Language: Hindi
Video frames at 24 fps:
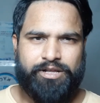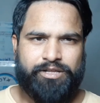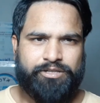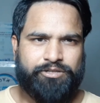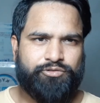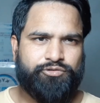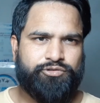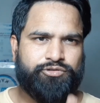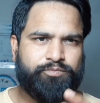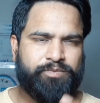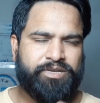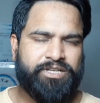तो
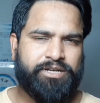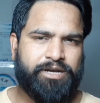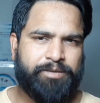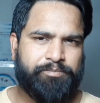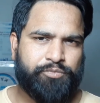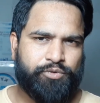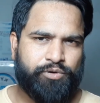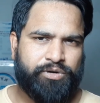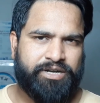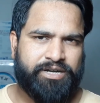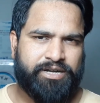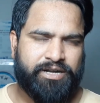उसमें
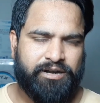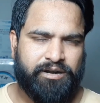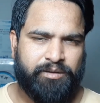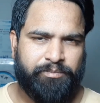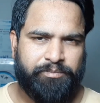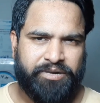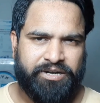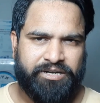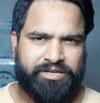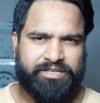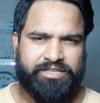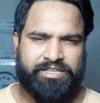आपको एयरटेल
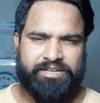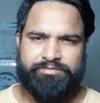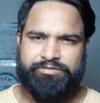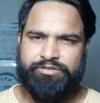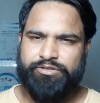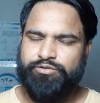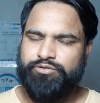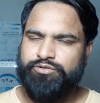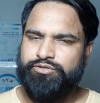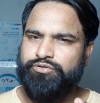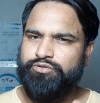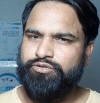कंपनी की तरफ से
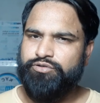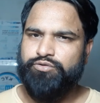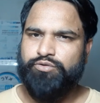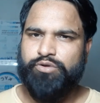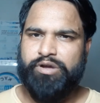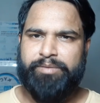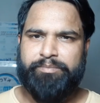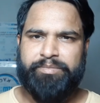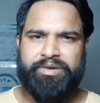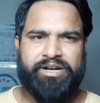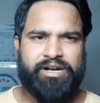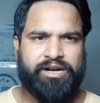दोस्तों सौ
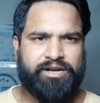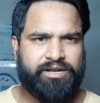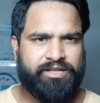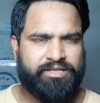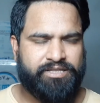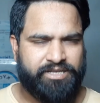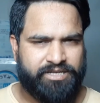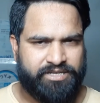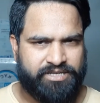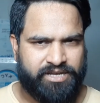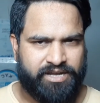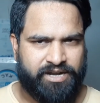एम डाटा
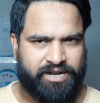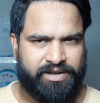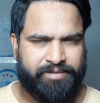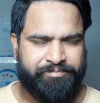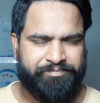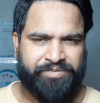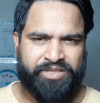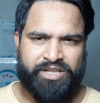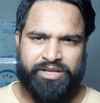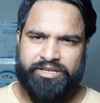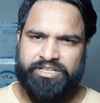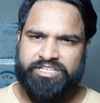दिया जा रहा
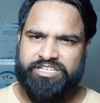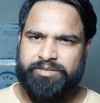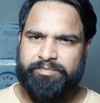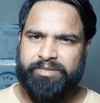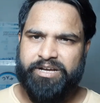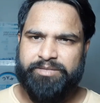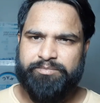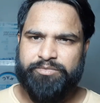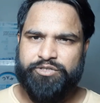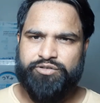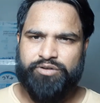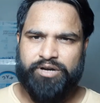है इसके
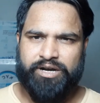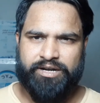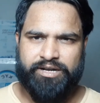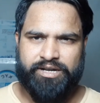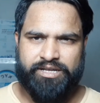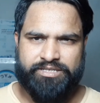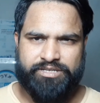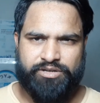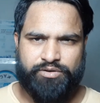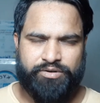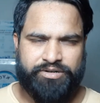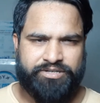बाद में जो अगला
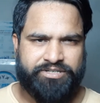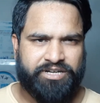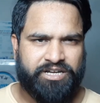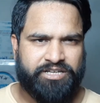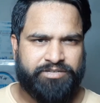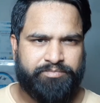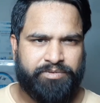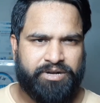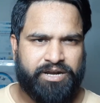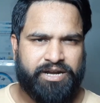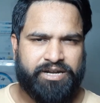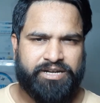जो रिचार्ज
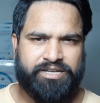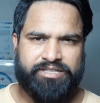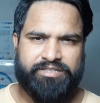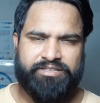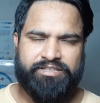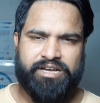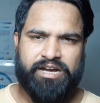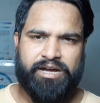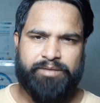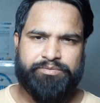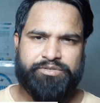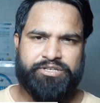प्लान है
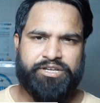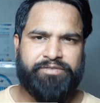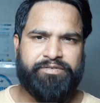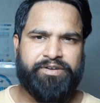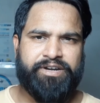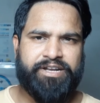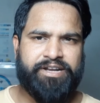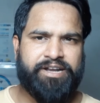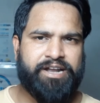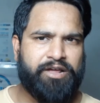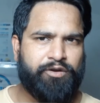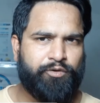यदि आप
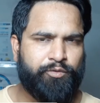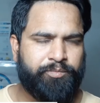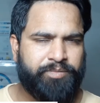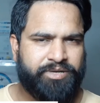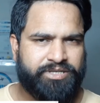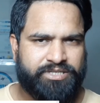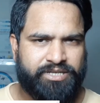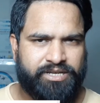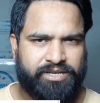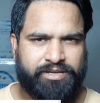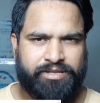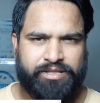सेवेंटी नाइन रुपये
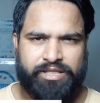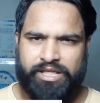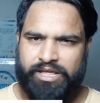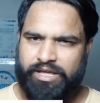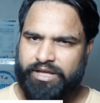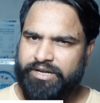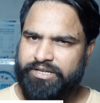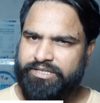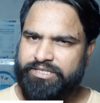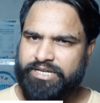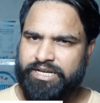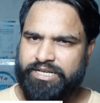से
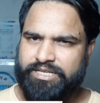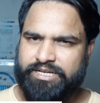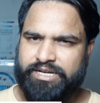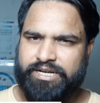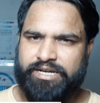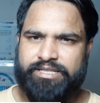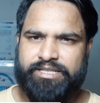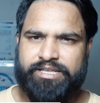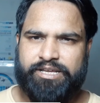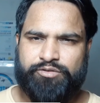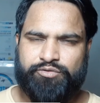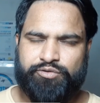रिचार्ज
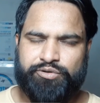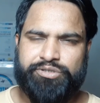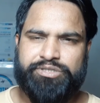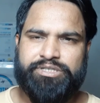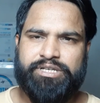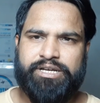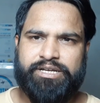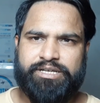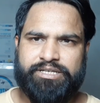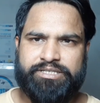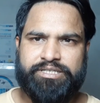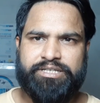करते हैं खुद
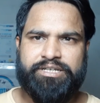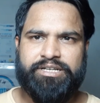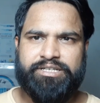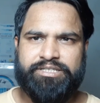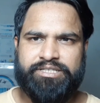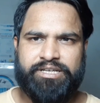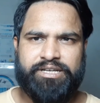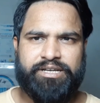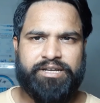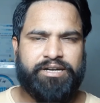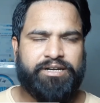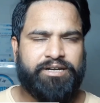से किसी
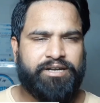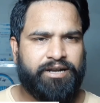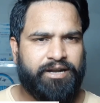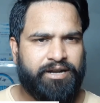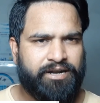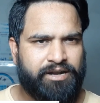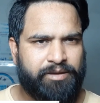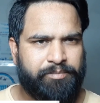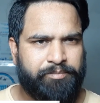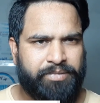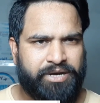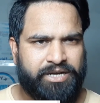नज़दीकी रिटेलर
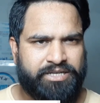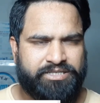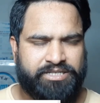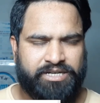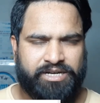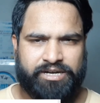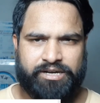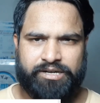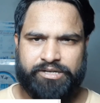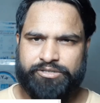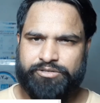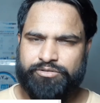के पास
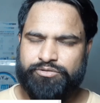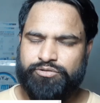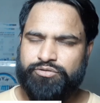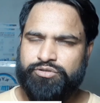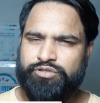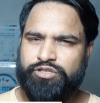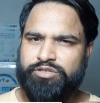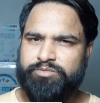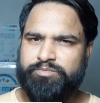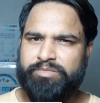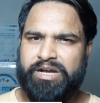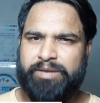जाकर तो
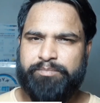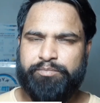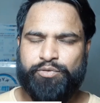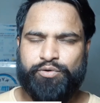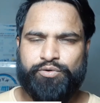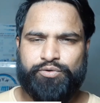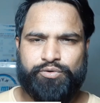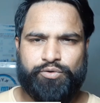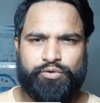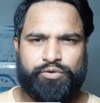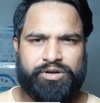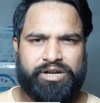दोस्तों इसमें आपको
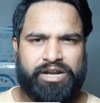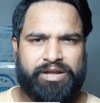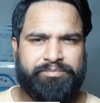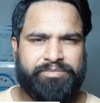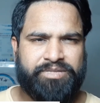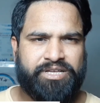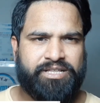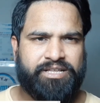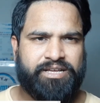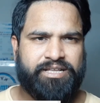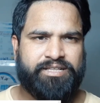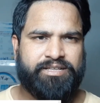टॉक टाइम
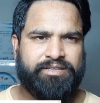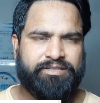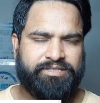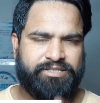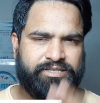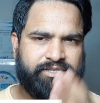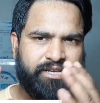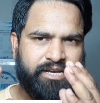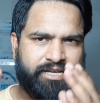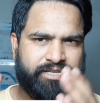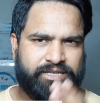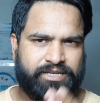दिया
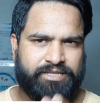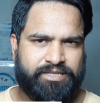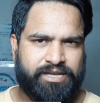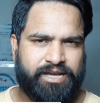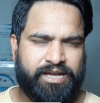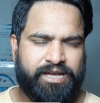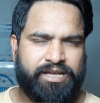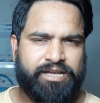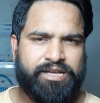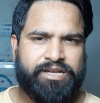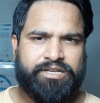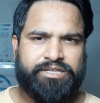दिया जाता
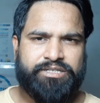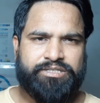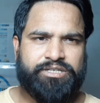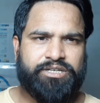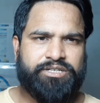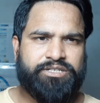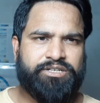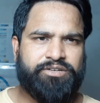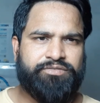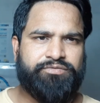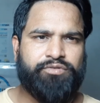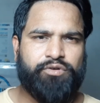है
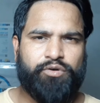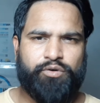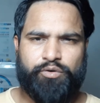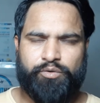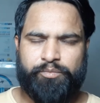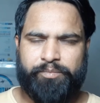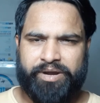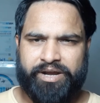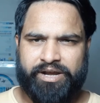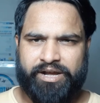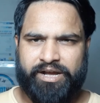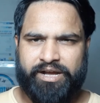सिक्सटी फोर
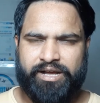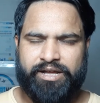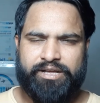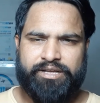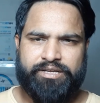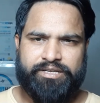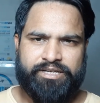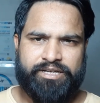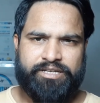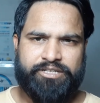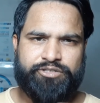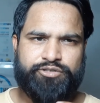रुपये का
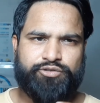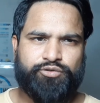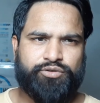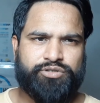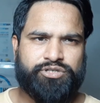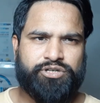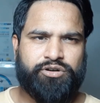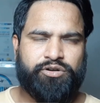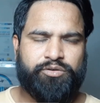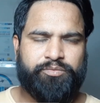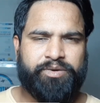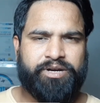यानी
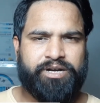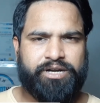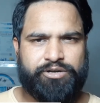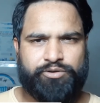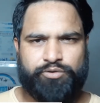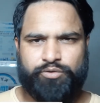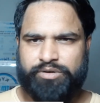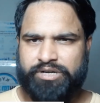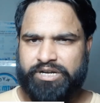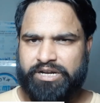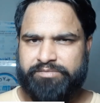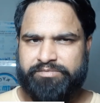चौंसठ रुपये का
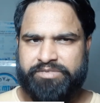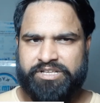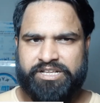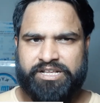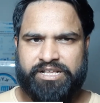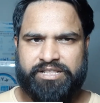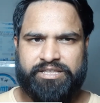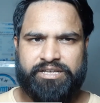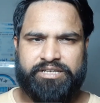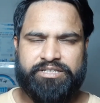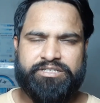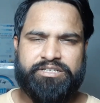टॉक टाइम दिया
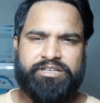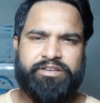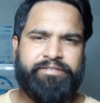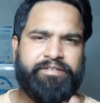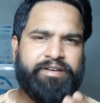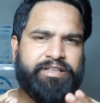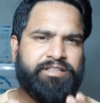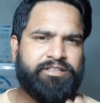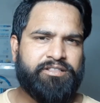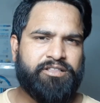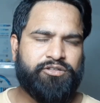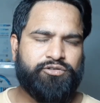जाता है इसकी
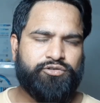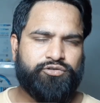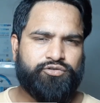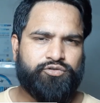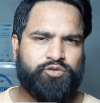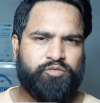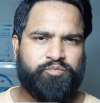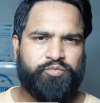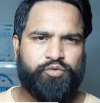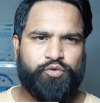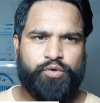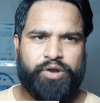वैधता तो दोस्तों
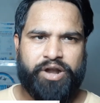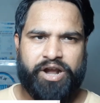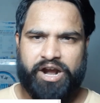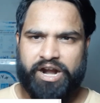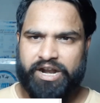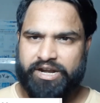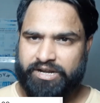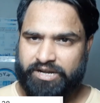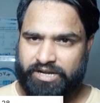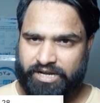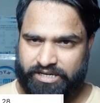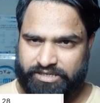पूरे
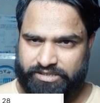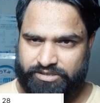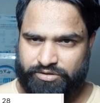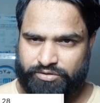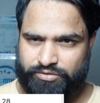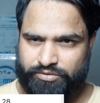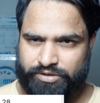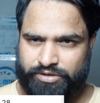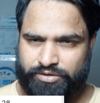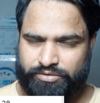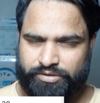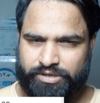अट्ठाईस
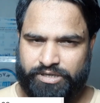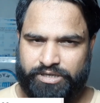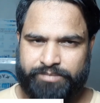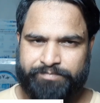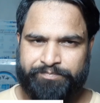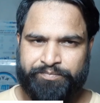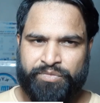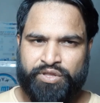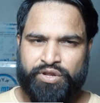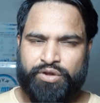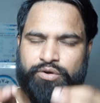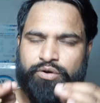दिनों की होगी
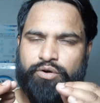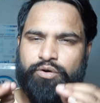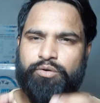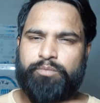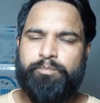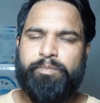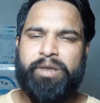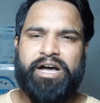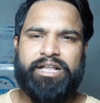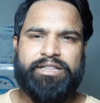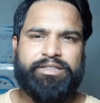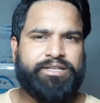और
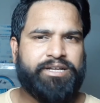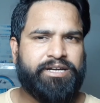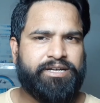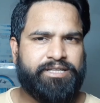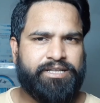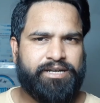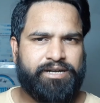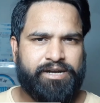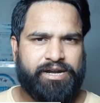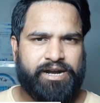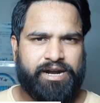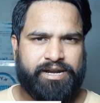बात करते
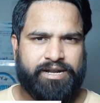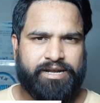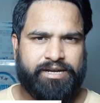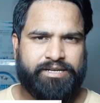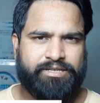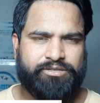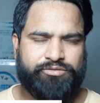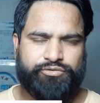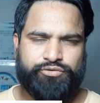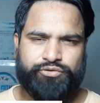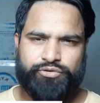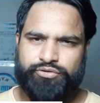हैं डाटा की
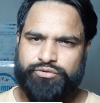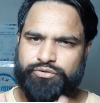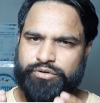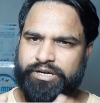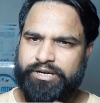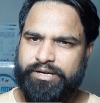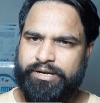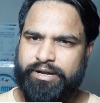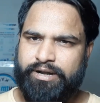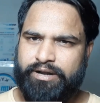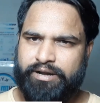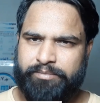तो दोस्तों
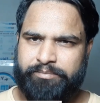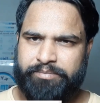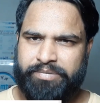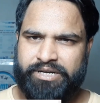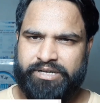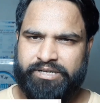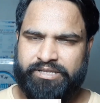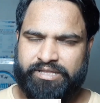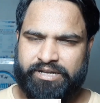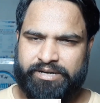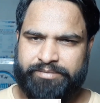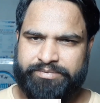एयरटेल कंपनी
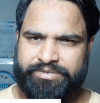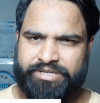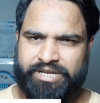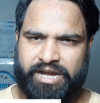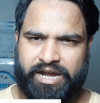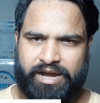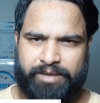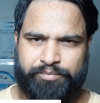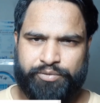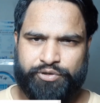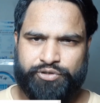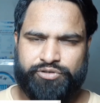की तरफ से
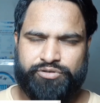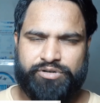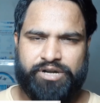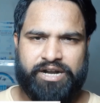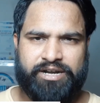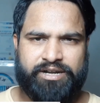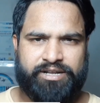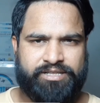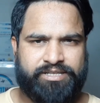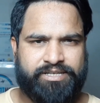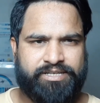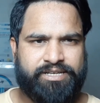आपको जो
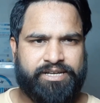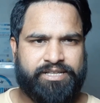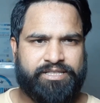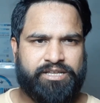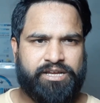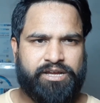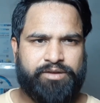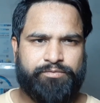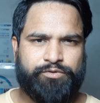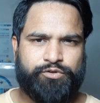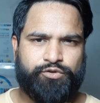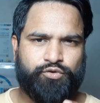डाटा दिया जाता
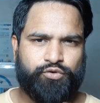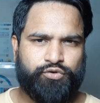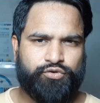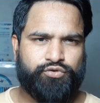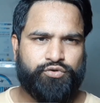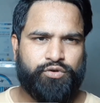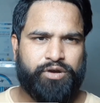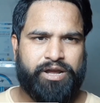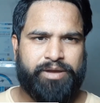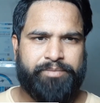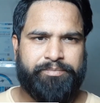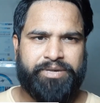है वो दो
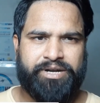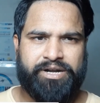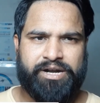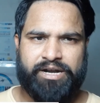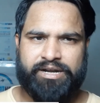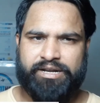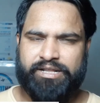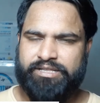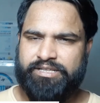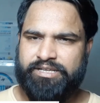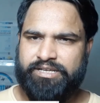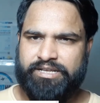सौ
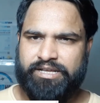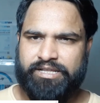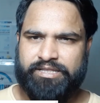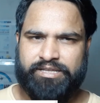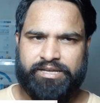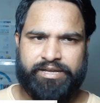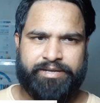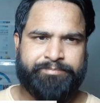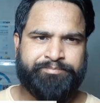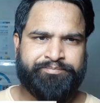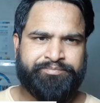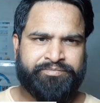डाटा दिया जाता
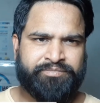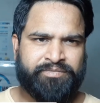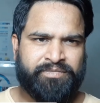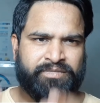है